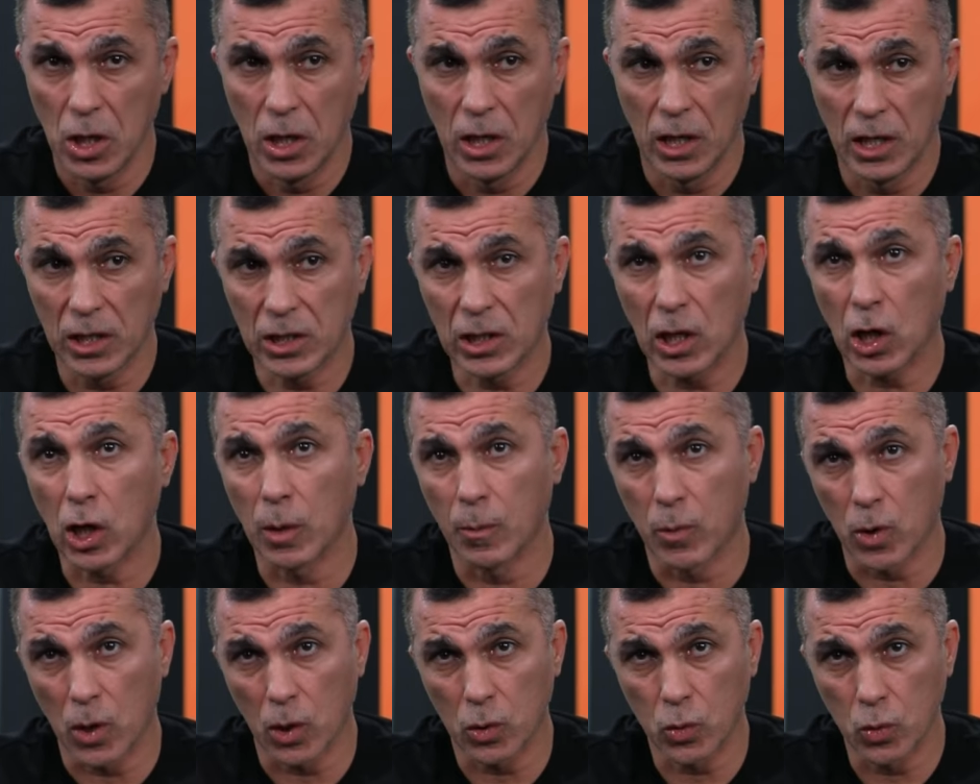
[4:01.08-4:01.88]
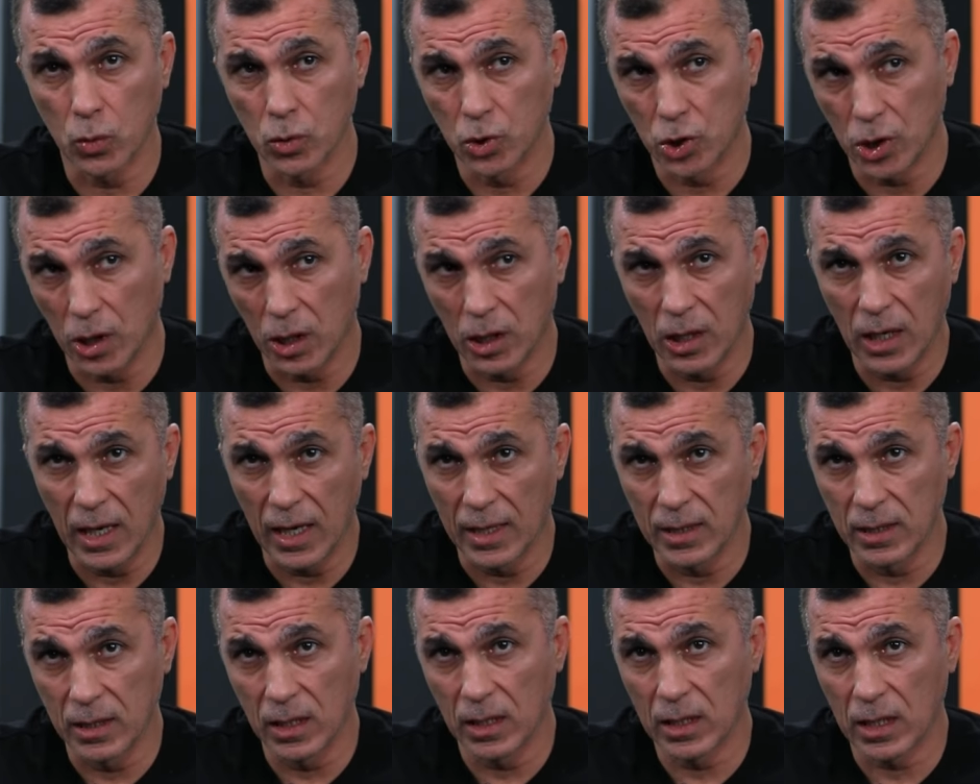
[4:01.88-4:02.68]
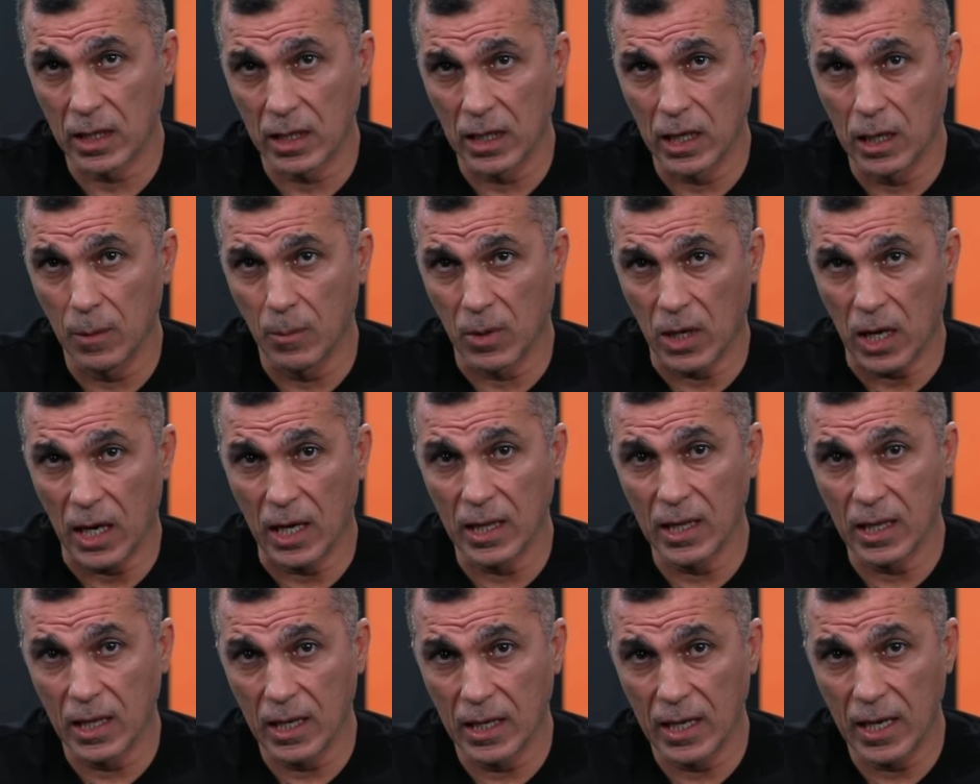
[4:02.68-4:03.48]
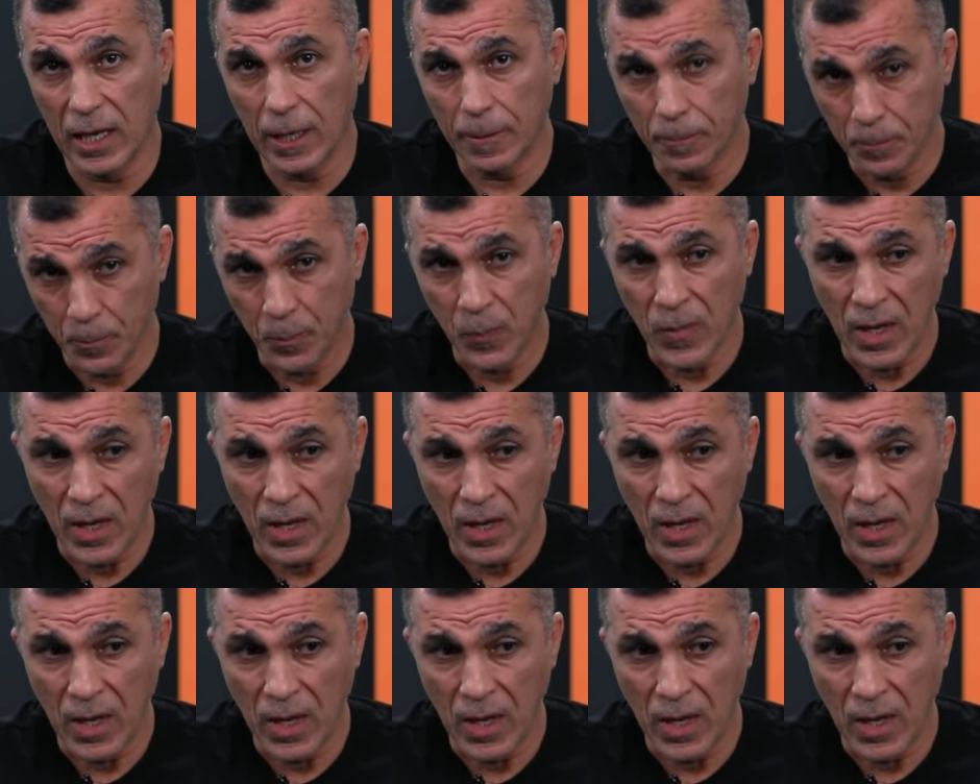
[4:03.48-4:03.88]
لسه خبراته ان شاء الله هتزيد خلال المرحله اللي جايه